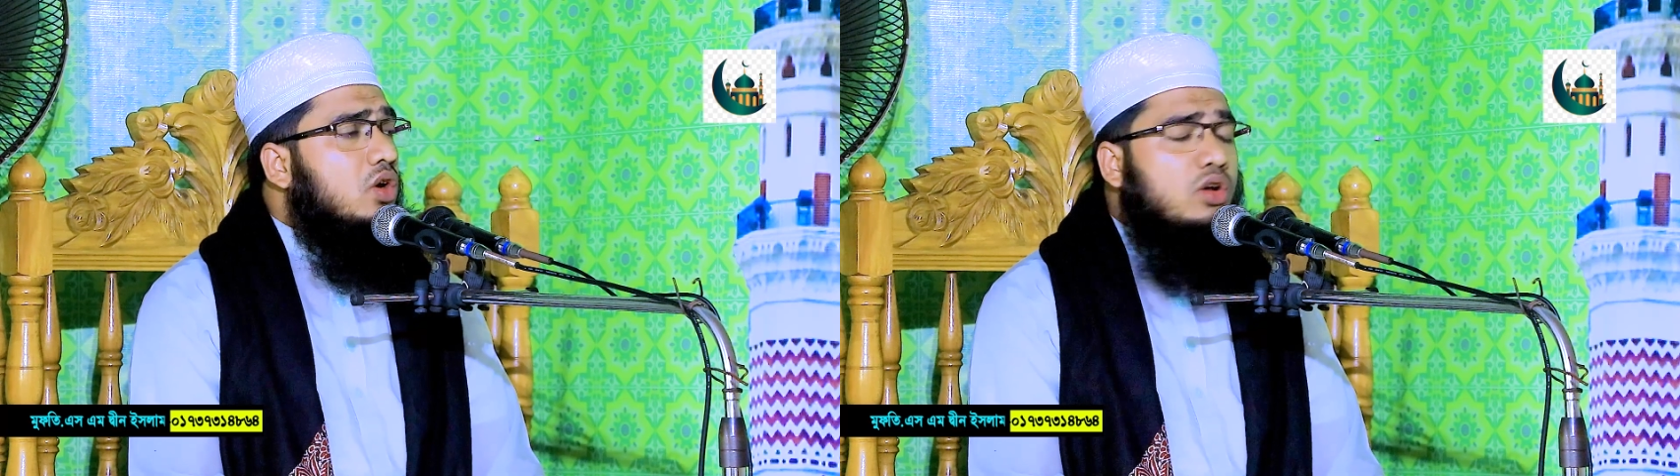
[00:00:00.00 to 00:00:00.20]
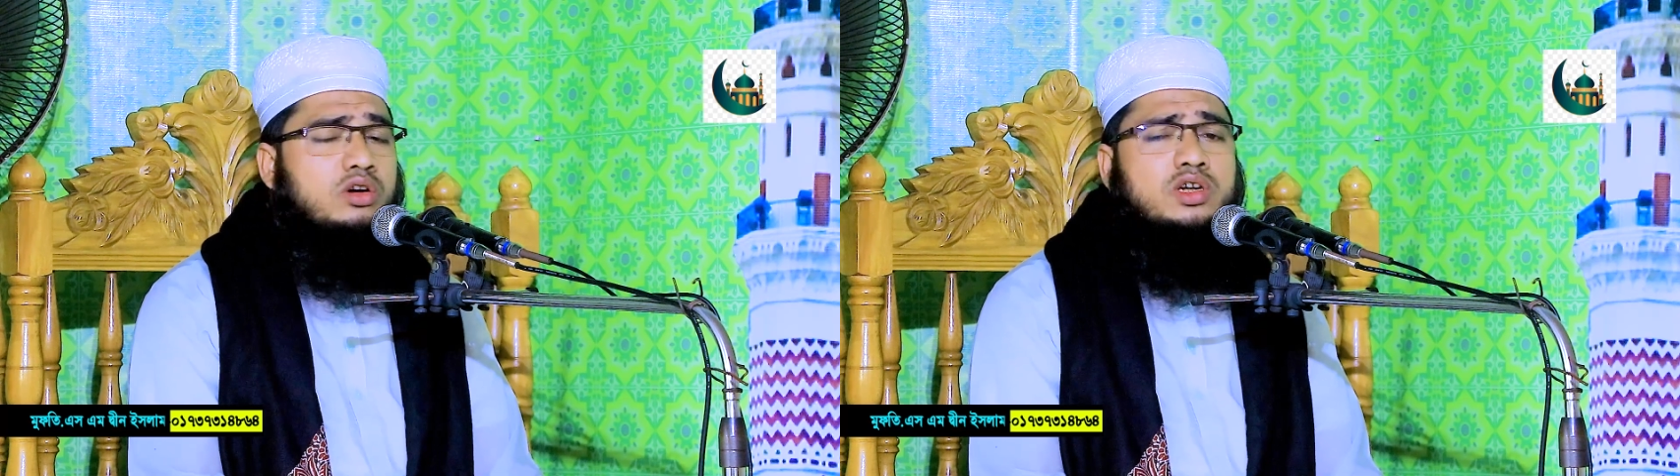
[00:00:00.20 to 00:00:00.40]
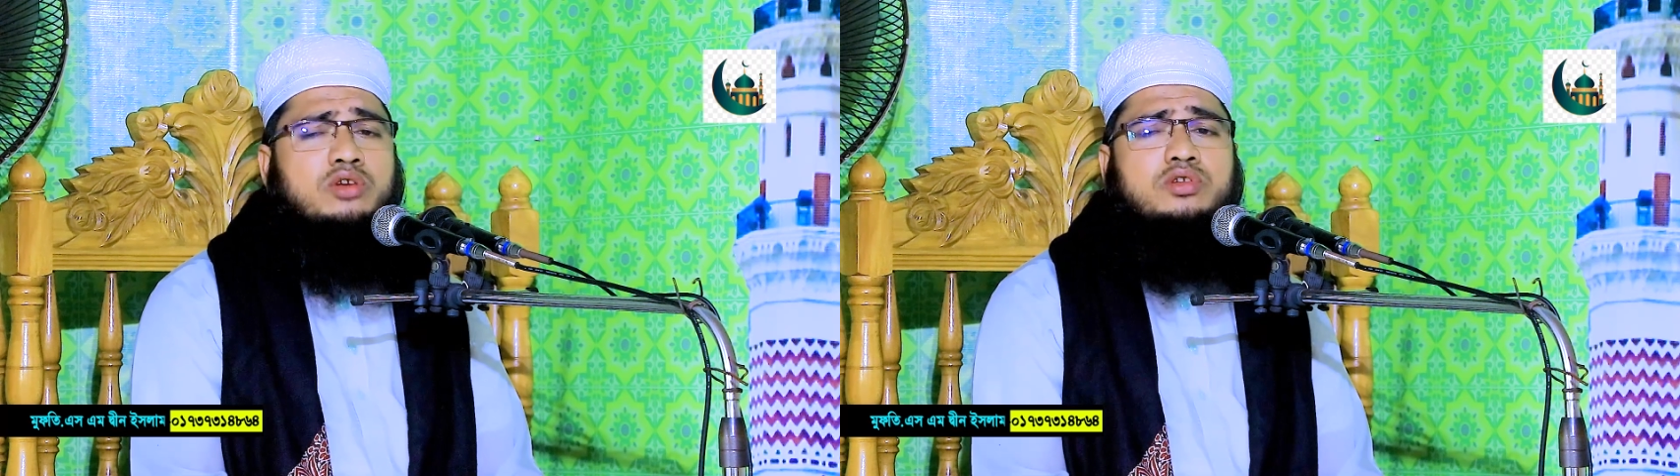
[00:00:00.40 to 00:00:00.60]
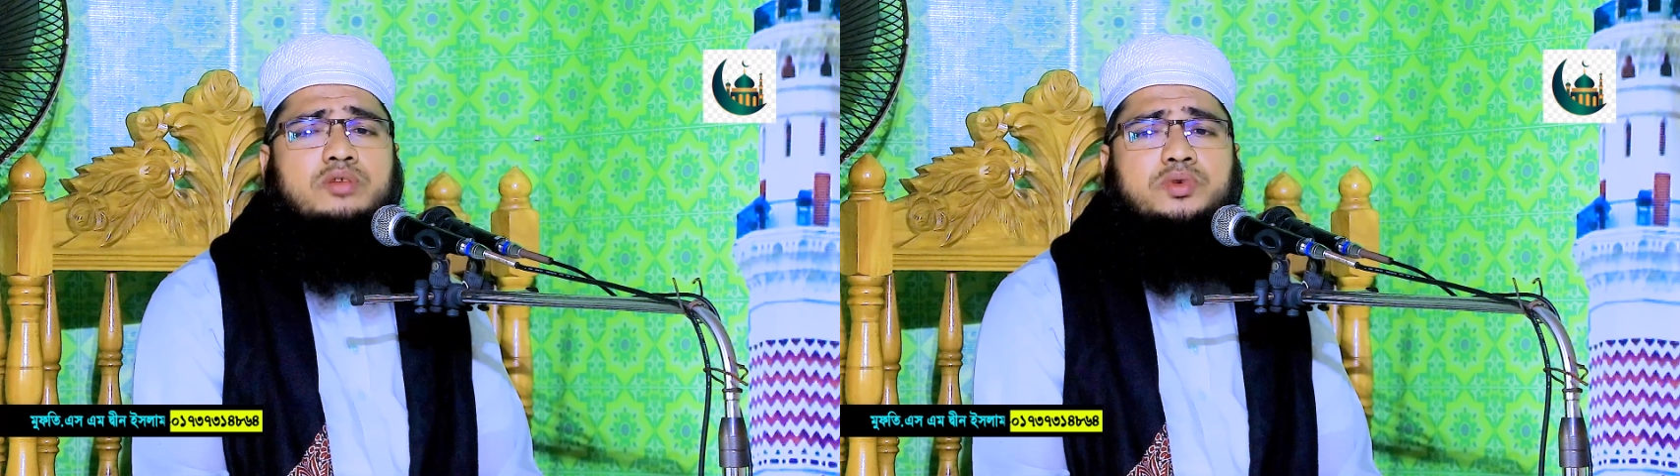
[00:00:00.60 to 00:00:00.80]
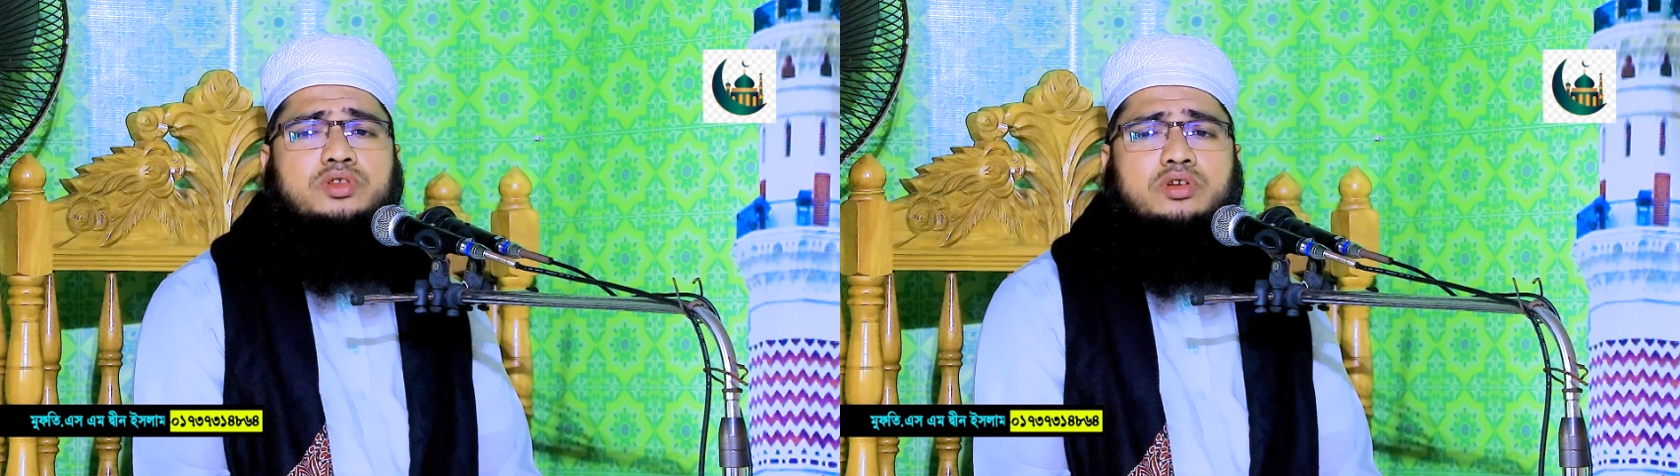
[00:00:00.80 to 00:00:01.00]

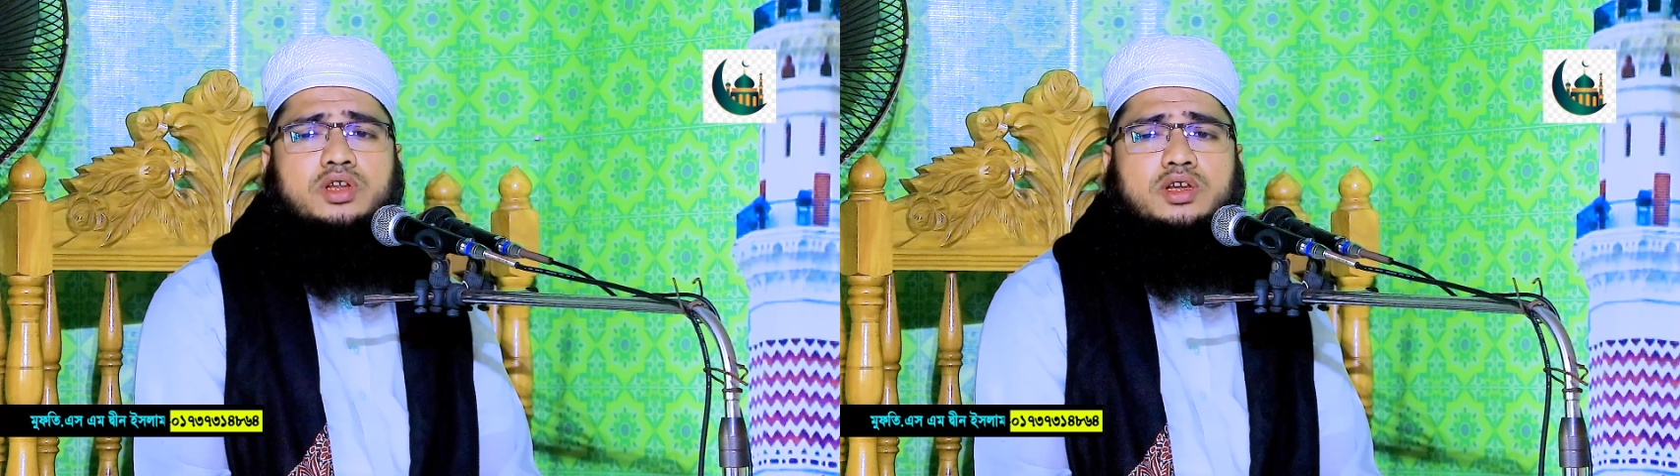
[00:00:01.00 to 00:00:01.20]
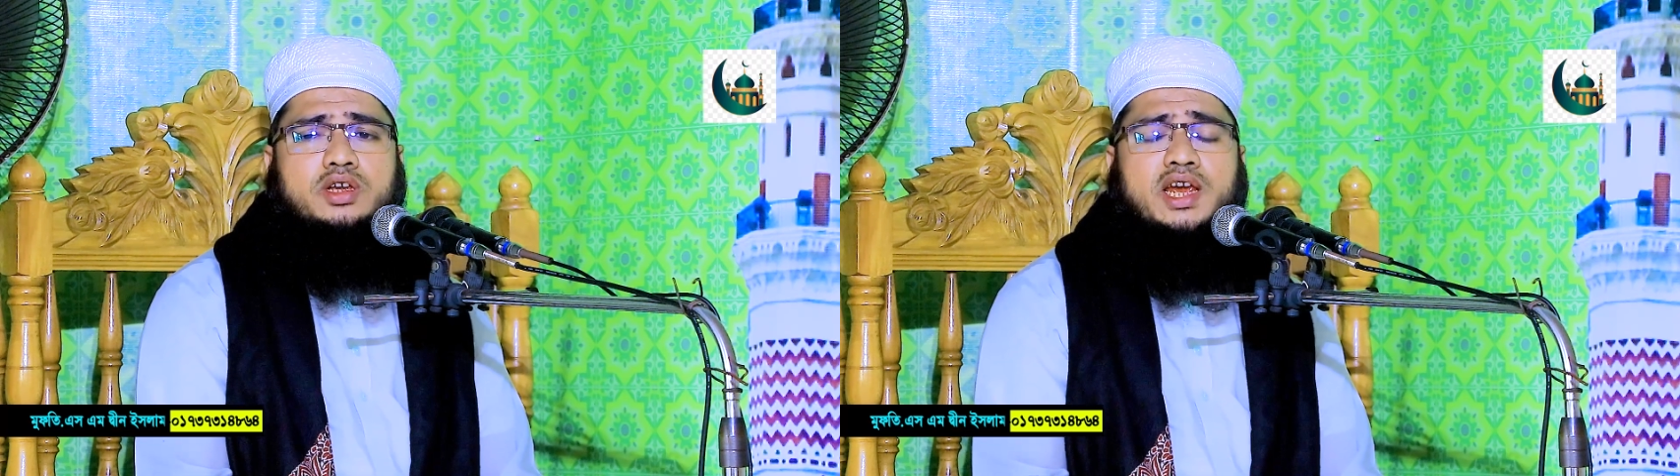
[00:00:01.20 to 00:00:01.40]
লকডাউনের ভিতরে